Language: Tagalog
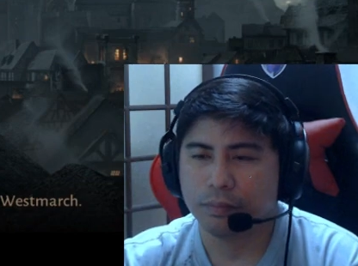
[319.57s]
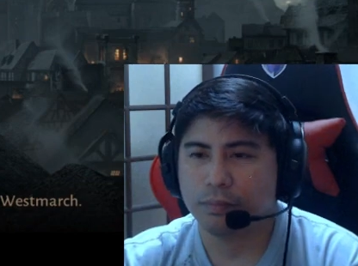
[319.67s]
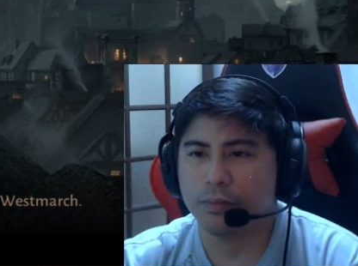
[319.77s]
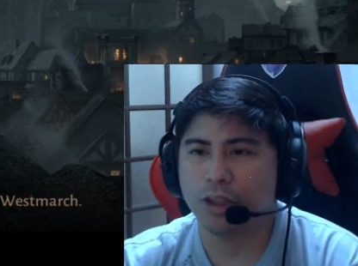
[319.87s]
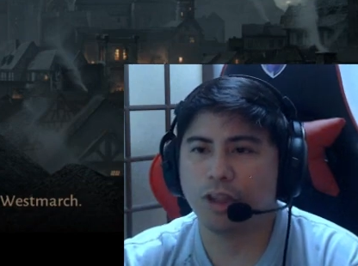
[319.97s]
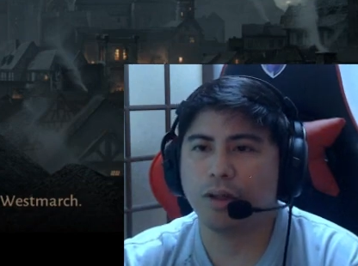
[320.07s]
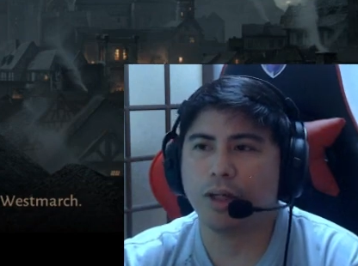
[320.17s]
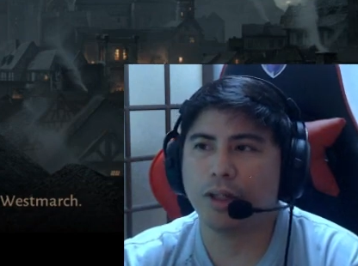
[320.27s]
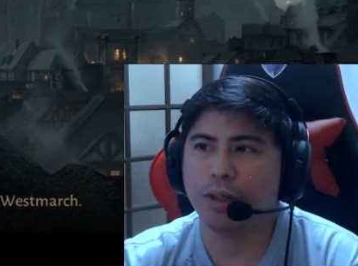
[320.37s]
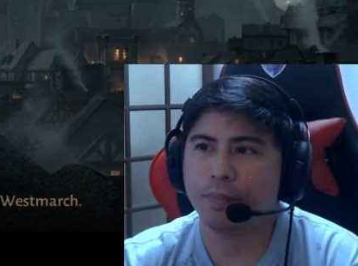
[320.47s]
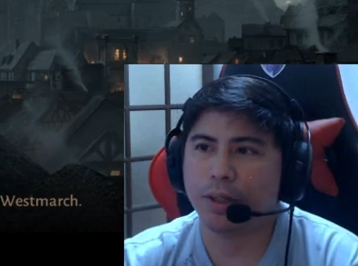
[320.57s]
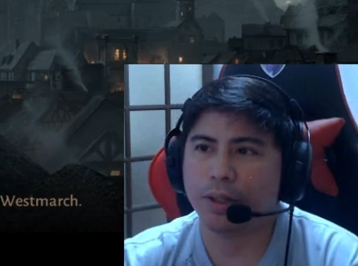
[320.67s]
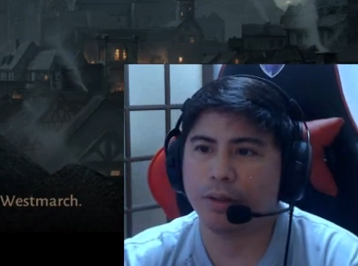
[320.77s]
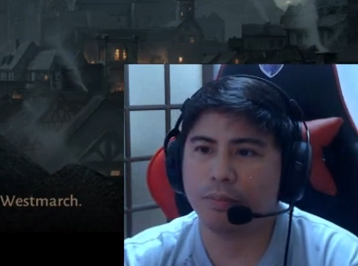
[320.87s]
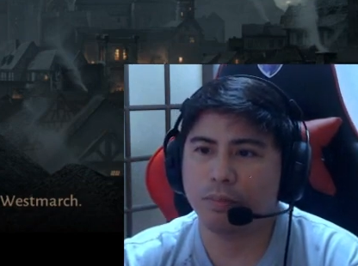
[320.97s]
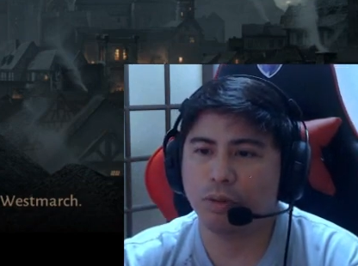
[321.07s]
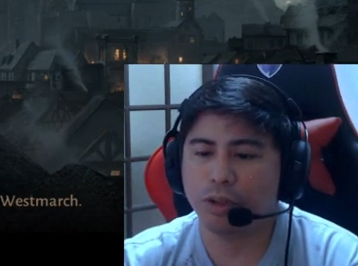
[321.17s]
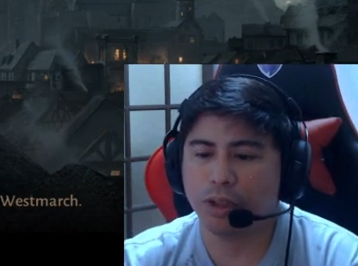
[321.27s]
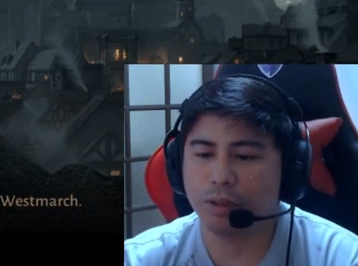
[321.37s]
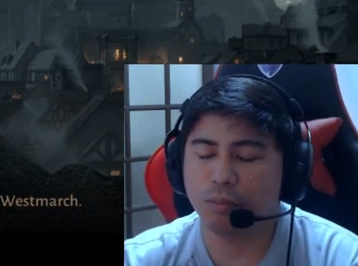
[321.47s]
Dito yung ano eh, parang
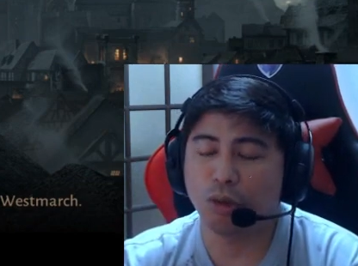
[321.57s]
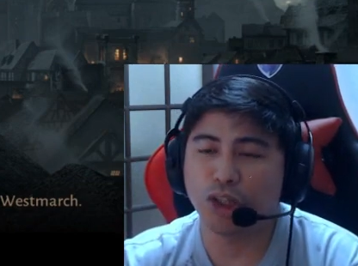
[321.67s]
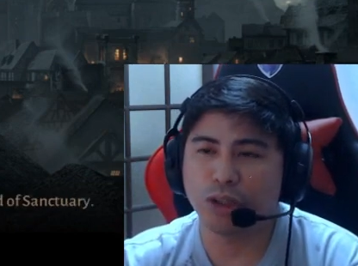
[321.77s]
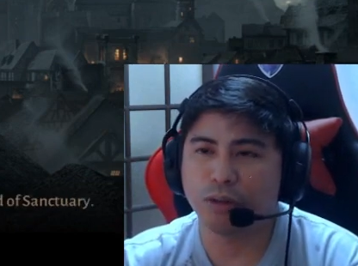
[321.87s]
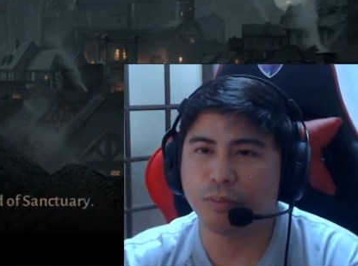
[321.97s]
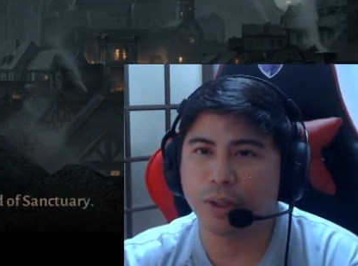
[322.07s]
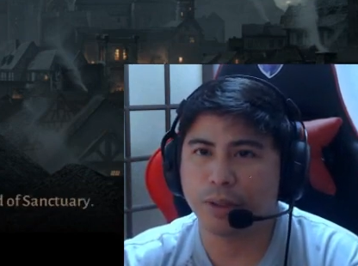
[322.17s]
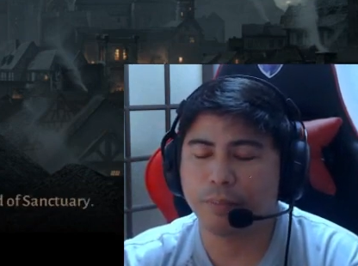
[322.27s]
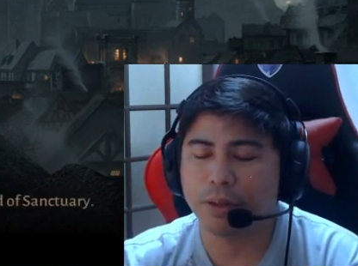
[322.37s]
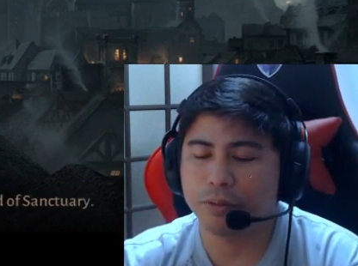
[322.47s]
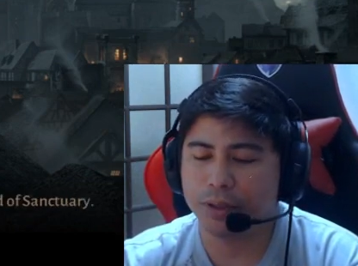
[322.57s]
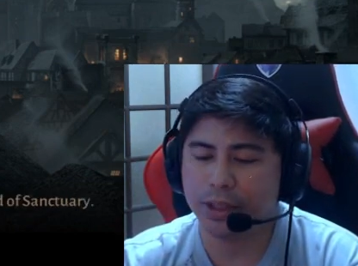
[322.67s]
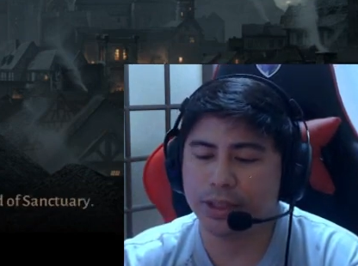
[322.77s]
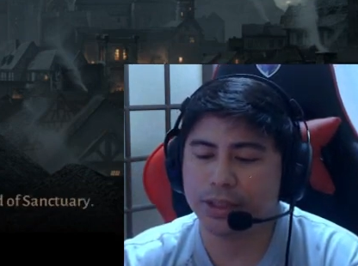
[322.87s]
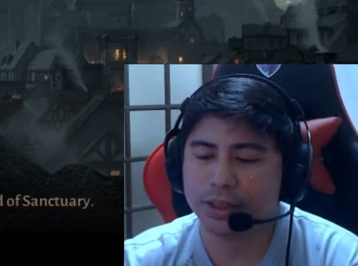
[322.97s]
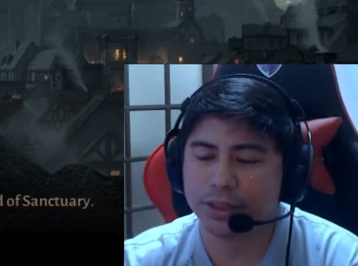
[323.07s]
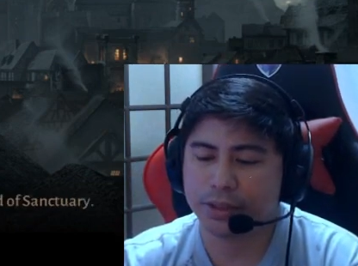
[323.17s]
bulletin board ng mga bounties.